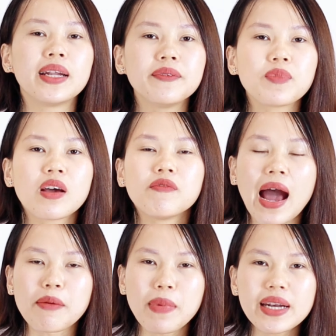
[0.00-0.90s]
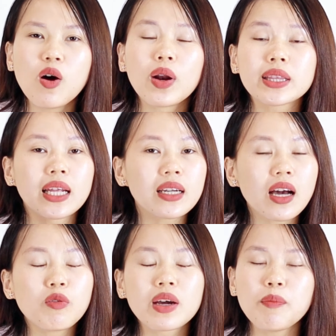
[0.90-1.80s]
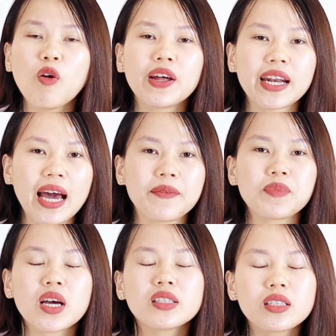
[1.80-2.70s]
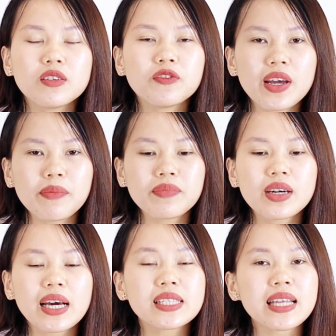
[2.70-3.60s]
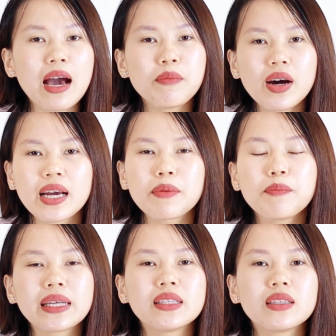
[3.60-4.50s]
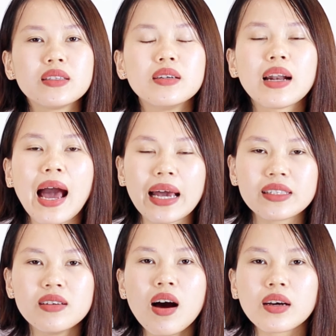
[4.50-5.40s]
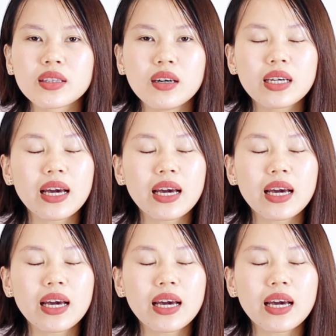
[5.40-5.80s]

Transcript: lấn và bắt đầu là tấn công cái bộ phận này. Sự viêm gây ra bởi các bệnh như là ảnh hưởng tới